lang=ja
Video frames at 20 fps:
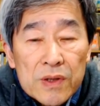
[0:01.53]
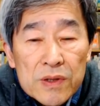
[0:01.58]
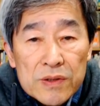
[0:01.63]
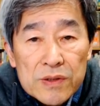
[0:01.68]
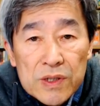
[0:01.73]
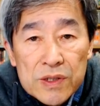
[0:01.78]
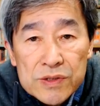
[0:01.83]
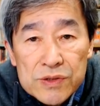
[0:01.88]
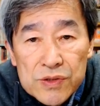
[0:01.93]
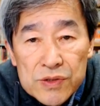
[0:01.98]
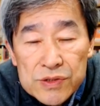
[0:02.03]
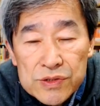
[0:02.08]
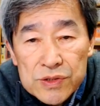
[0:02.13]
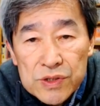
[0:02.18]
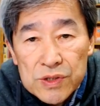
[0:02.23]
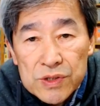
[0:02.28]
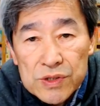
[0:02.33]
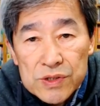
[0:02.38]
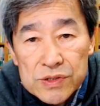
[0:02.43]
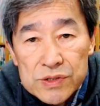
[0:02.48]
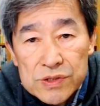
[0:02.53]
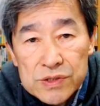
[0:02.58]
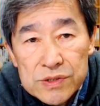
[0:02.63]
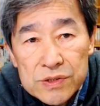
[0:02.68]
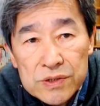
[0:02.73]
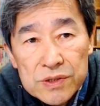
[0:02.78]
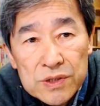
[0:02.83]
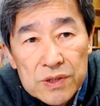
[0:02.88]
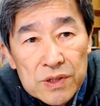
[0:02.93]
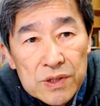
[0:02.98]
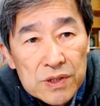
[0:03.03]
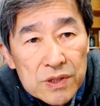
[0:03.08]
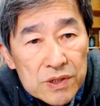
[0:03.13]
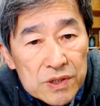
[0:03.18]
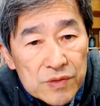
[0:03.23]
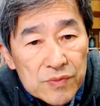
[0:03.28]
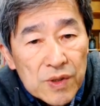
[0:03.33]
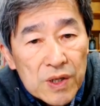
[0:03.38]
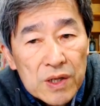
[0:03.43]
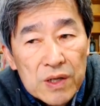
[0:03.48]
ラジオエジです。
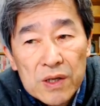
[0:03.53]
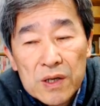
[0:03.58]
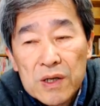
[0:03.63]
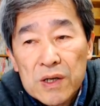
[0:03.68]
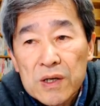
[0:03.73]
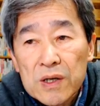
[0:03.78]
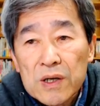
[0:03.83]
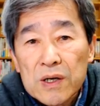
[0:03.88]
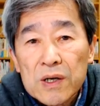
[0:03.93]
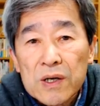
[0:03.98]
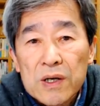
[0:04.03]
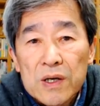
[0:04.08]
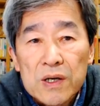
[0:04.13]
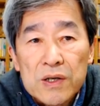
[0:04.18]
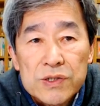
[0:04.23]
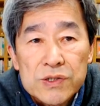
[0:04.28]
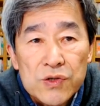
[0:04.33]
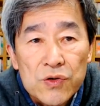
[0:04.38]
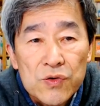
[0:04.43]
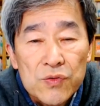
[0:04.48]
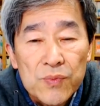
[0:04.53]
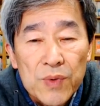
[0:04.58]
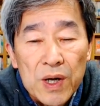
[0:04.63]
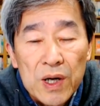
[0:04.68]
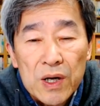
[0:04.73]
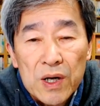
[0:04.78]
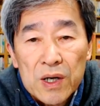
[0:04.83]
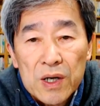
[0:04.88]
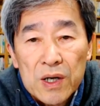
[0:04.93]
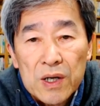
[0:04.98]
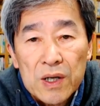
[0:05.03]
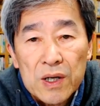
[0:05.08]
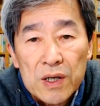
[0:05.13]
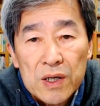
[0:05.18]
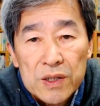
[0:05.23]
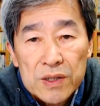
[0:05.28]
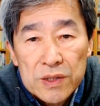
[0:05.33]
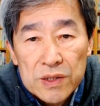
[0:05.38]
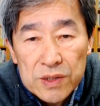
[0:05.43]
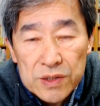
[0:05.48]
えー、今相場
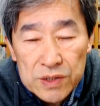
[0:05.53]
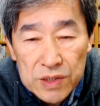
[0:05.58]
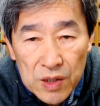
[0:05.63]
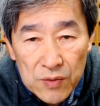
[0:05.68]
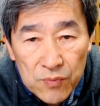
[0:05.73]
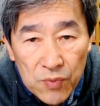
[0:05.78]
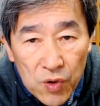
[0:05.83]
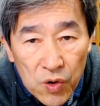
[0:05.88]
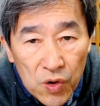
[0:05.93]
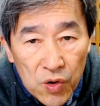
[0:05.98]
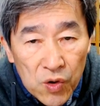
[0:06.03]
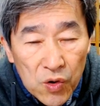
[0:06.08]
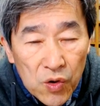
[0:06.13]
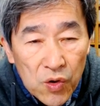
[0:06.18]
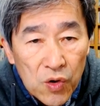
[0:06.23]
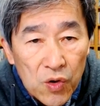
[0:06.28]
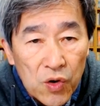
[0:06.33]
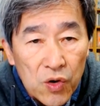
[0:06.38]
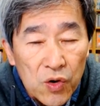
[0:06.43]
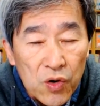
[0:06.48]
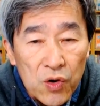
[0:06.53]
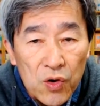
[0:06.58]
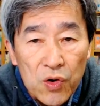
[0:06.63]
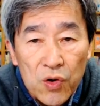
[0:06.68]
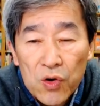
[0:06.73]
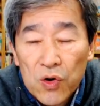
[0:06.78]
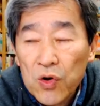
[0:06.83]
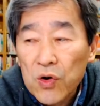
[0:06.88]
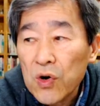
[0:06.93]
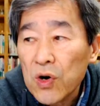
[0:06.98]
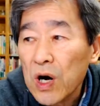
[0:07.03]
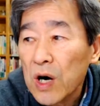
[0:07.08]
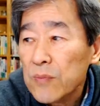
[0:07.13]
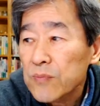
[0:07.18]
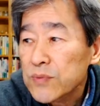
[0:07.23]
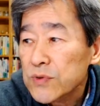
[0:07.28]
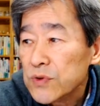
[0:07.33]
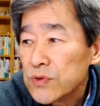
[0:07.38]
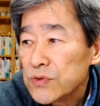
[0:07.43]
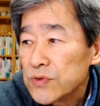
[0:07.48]
展望を
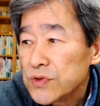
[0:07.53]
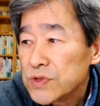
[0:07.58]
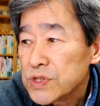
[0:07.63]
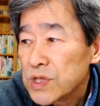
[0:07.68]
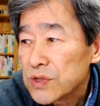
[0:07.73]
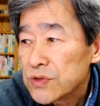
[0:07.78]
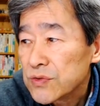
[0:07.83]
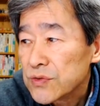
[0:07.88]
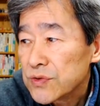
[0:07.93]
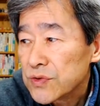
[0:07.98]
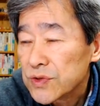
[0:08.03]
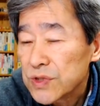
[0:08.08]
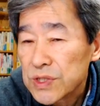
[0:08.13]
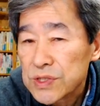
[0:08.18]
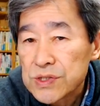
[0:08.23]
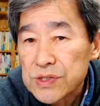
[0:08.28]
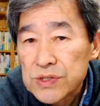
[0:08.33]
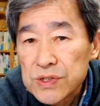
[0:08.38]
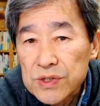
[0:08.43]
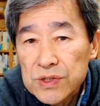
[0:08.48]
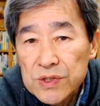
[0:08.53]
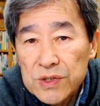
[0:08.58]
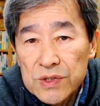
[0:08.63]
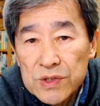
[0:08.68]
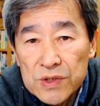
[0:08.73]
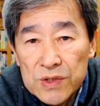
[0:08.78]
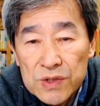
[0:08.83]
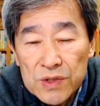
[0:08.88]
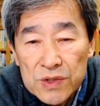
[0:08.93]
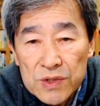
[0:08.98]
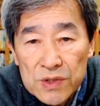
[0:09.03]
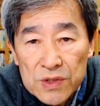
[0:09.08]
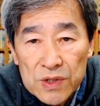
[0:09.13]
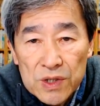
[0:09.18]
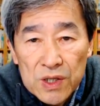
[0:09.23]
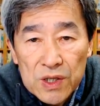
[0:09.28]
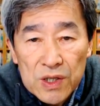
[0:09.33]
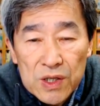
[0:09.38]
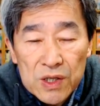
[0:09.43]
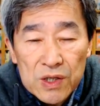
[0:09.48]
アップロードしたところです。
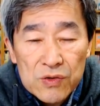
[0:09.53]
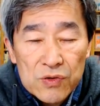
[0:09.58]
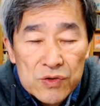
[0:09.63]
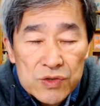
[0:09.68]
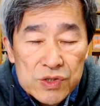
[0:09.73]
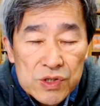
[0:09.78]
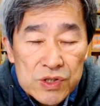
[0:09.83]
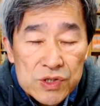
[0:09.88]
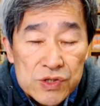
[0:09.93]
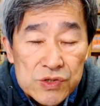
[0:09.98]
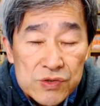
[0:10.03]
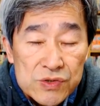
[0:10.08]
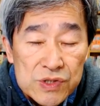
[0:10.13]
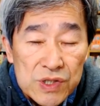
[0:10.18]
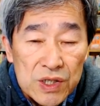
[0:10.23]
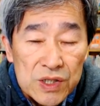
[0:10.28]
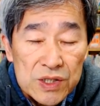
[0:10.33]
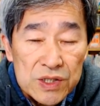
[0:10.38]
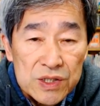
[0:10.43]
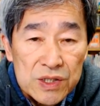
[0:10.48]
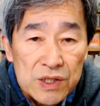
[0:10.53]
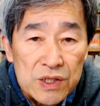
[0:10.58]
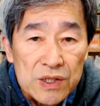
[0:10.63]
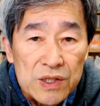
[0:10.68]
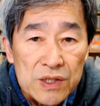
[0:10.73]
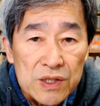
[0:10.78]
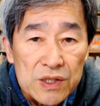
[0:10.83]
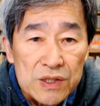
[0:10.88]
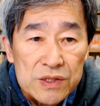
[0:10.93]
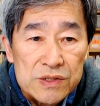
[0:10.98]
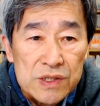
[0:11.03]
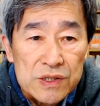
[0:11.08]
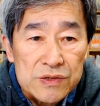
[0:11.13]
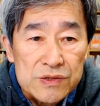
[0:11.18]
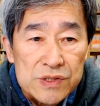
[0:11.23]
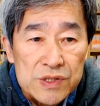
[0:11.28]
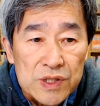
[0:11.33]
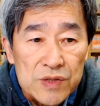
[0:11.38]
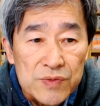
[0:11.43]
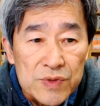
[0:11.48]
えー、今週は取材から作
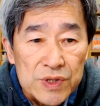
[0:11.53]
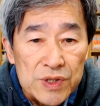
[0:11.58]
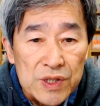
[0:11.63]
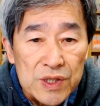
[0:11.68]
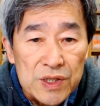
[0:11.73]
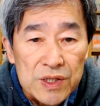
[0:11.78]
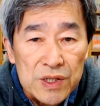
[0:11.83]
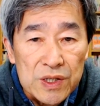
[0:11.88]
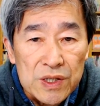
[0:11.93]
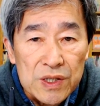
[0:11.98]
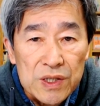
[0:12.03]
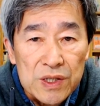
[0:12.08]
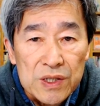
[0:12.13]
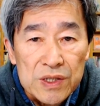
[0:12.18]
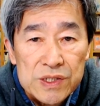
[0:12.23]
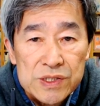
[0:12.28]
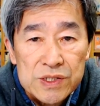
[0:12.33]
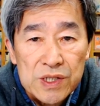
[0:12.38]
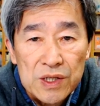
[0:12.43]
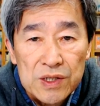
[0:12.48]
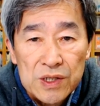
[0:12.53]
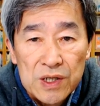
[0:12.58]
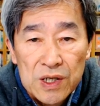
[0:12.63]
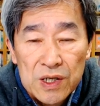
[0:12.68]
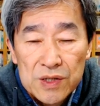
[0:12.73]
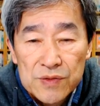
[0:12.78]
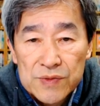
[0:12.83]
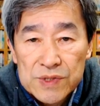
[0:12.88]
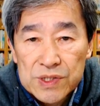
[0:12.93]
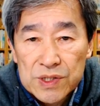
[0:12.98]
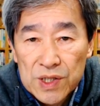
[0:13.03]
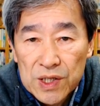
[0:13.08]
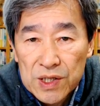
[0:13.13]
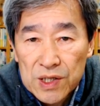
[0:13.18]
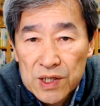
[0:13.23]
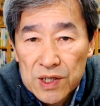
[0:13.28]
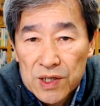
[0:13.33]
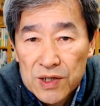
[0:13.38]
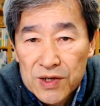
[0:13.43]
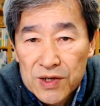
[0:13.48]
成まで時間かかりましたね。